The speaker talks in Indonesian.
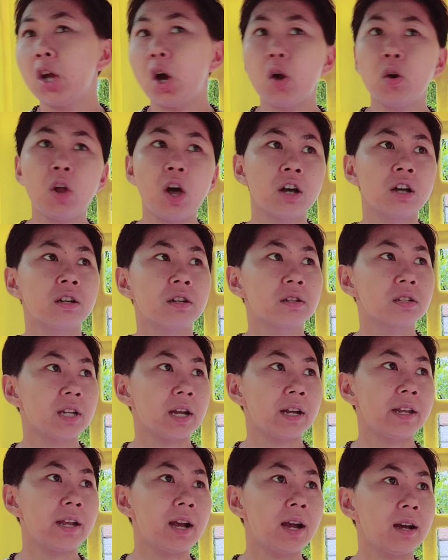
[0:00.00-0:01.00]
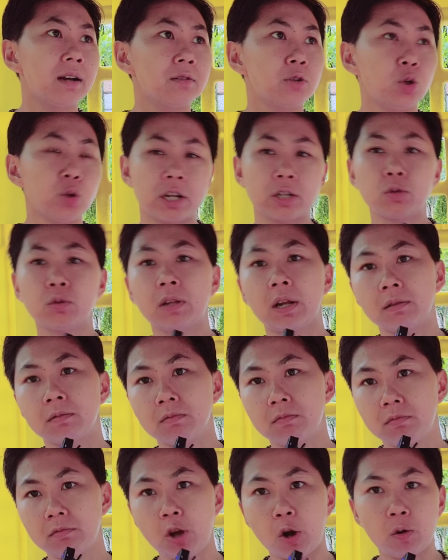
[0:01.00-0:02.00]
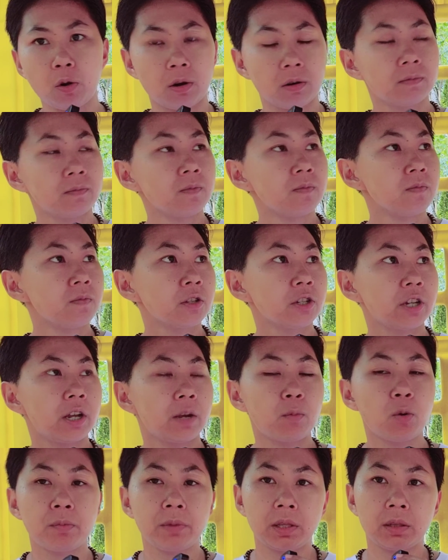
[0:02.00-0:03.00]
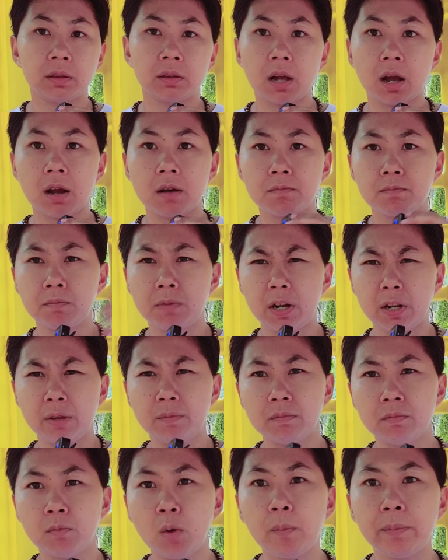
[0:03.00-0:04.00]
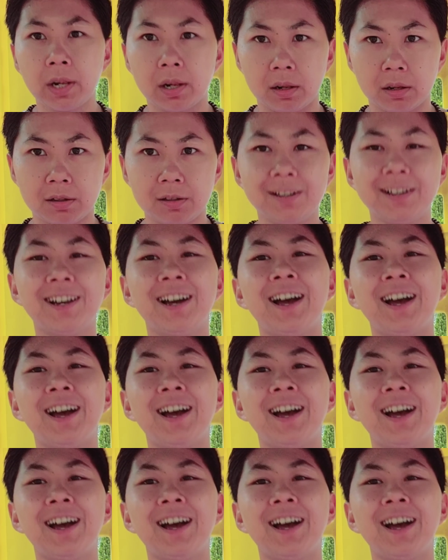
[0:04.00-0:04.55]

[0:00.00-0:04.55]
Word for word: ya Allah saya lunas utang ya Allah saya mau minta beli mobil